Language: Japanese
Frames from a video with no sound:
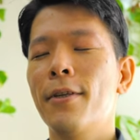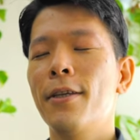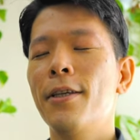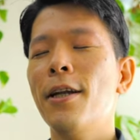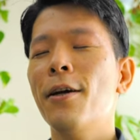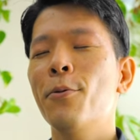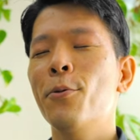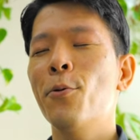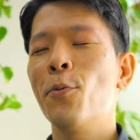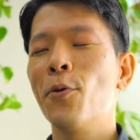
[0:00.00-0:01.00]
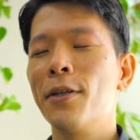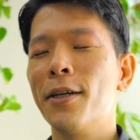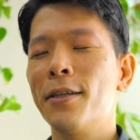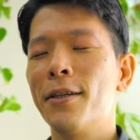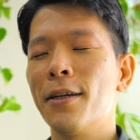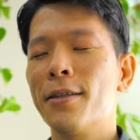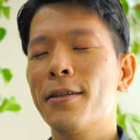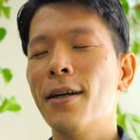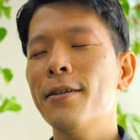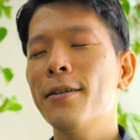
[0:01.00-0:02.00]
嫌なことを思い出して
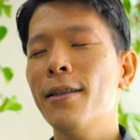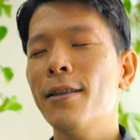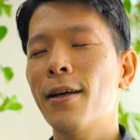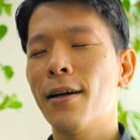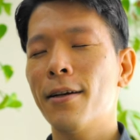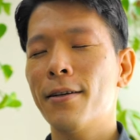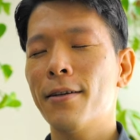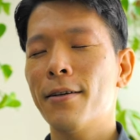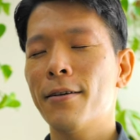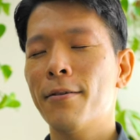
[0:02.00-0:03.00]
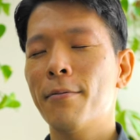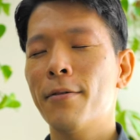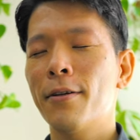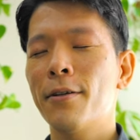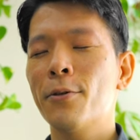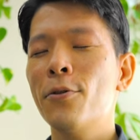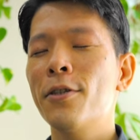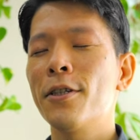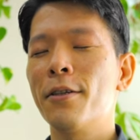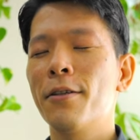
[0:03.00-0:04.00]
辛くなったら、少
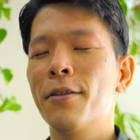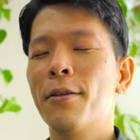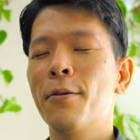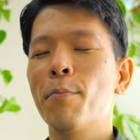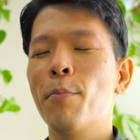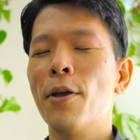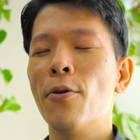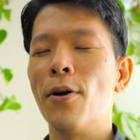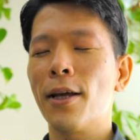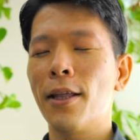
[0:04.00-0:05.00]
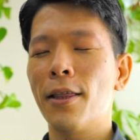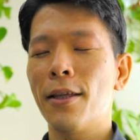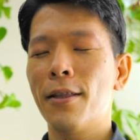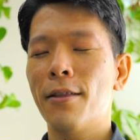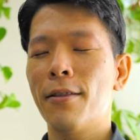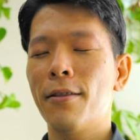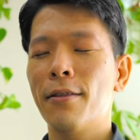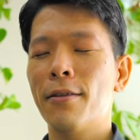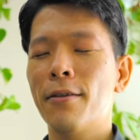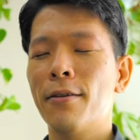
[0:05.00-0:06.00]
し目を開けて、
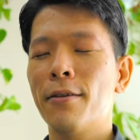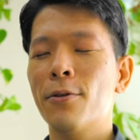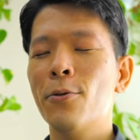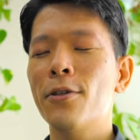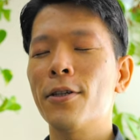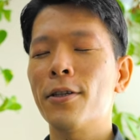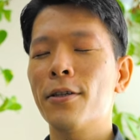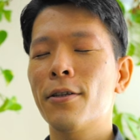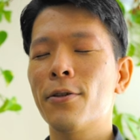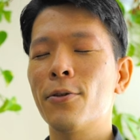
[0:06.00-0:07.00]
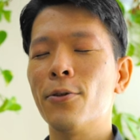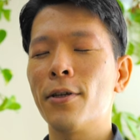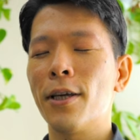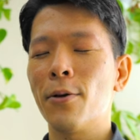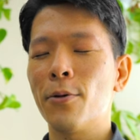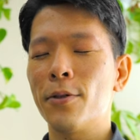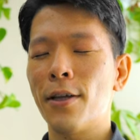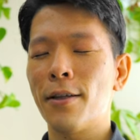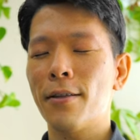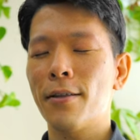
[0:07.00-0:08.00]
少し休憩をして、